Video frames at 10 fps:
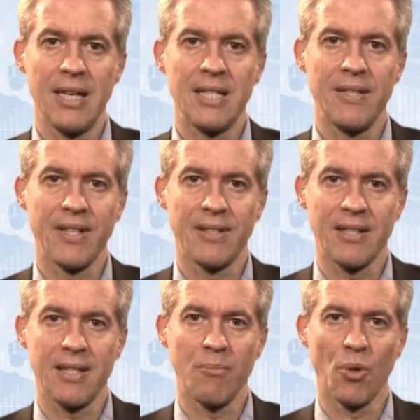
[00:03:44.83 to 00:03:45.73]

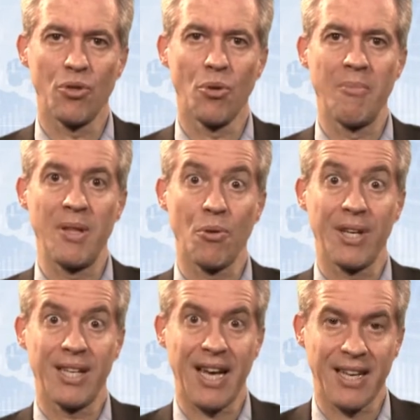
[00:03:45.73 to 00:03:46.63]
diventati molto meno
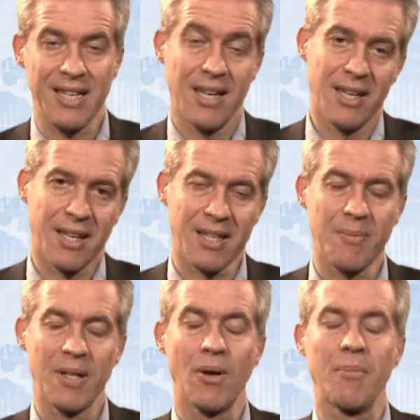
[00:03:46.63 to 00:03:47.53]
cari
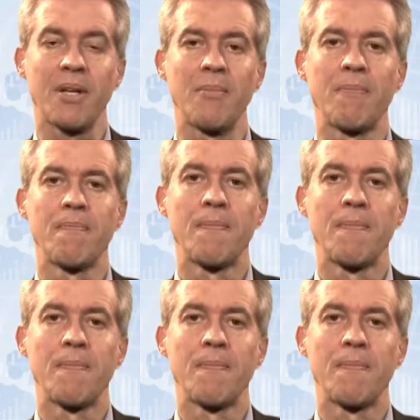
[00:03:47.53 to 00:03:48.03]
rispetto a prima.